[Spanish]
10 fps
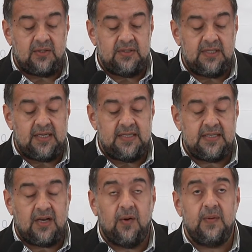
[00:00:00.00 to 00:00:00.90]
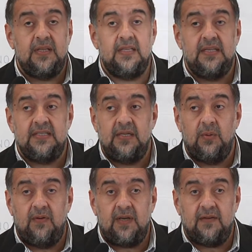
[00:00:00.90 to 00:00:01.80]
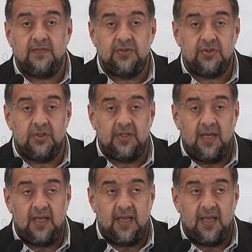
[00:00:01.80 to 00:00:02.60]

Contingencia COVID-19 que funciona